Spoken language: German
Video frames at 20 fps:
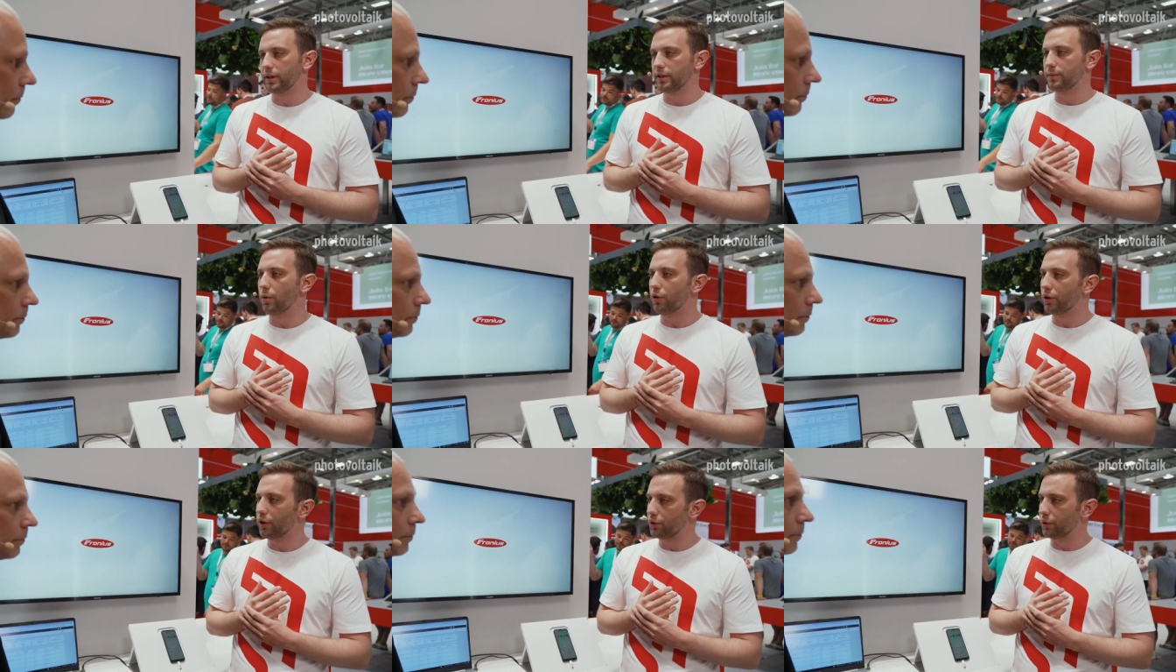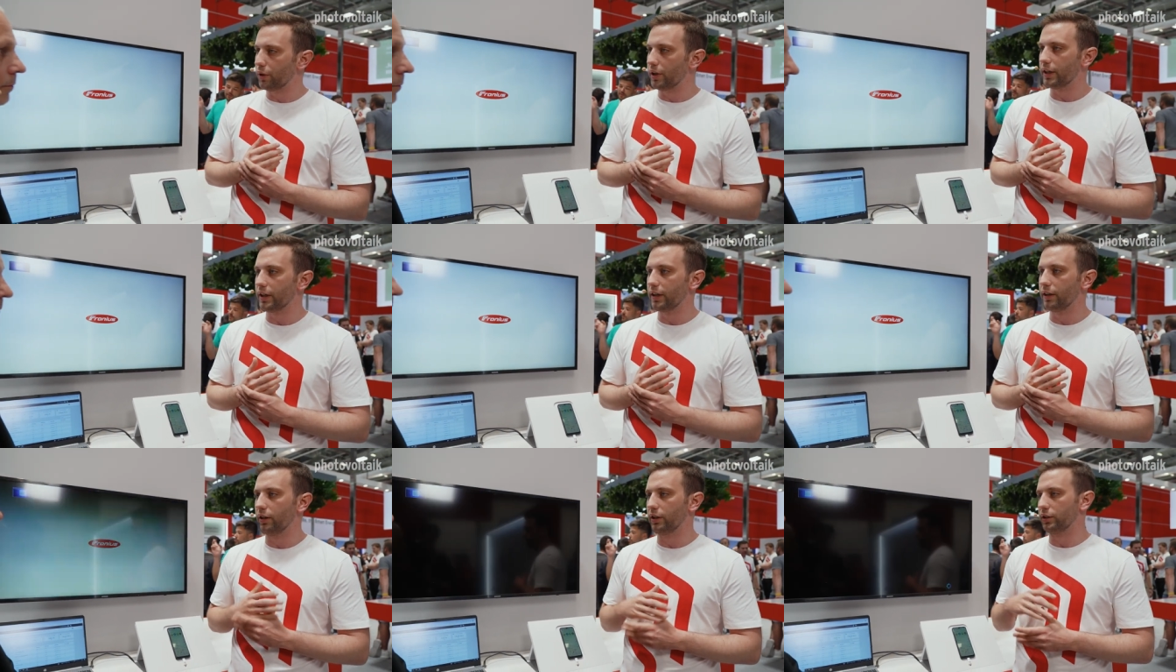das
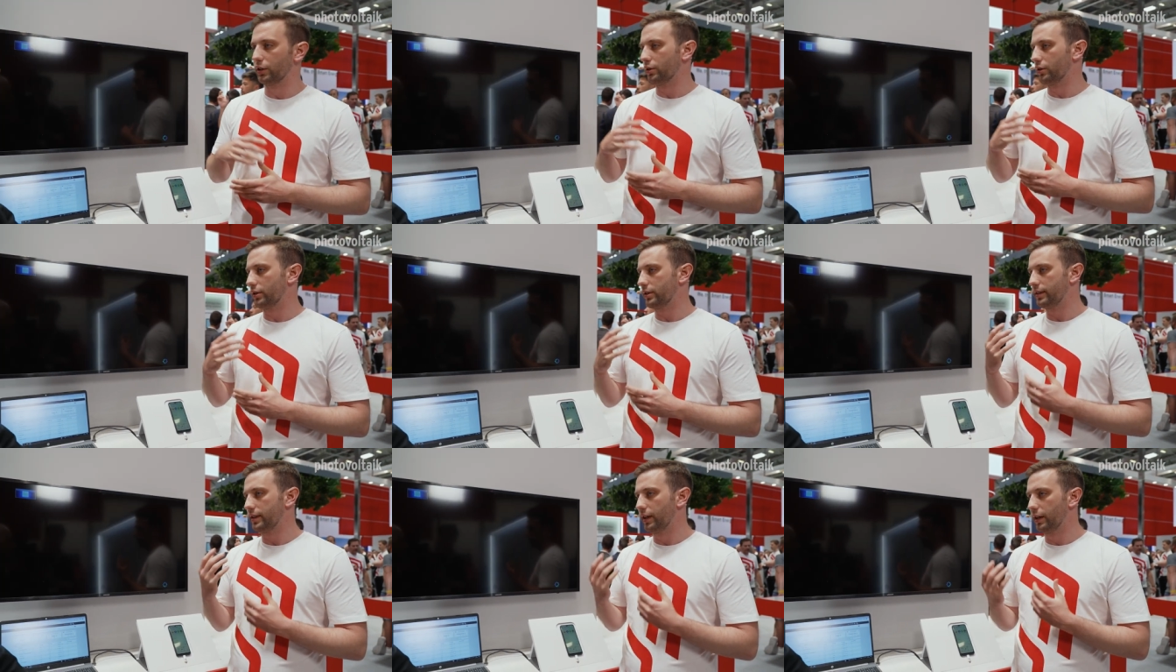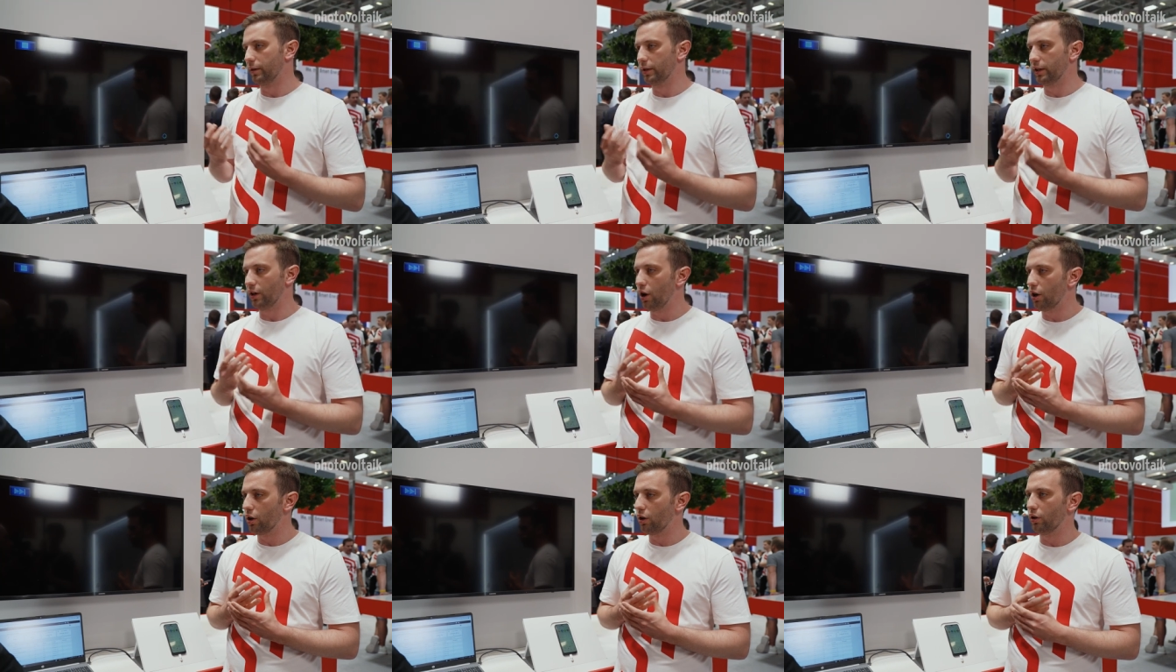Monitoring, also da sehe ich
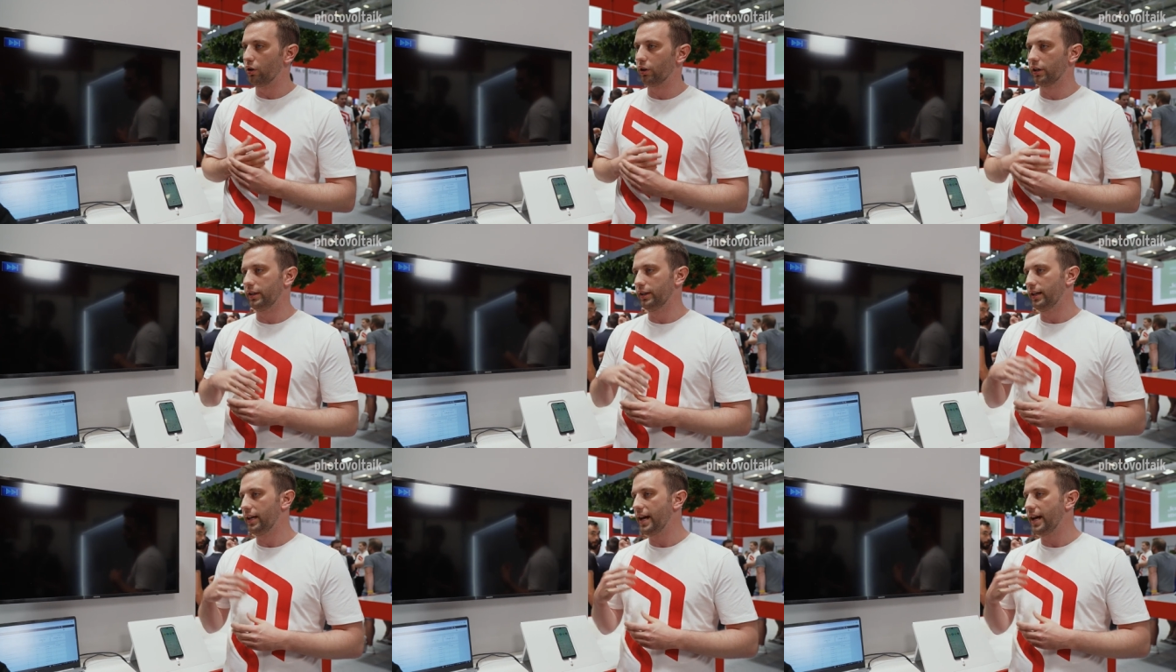die Anlage, die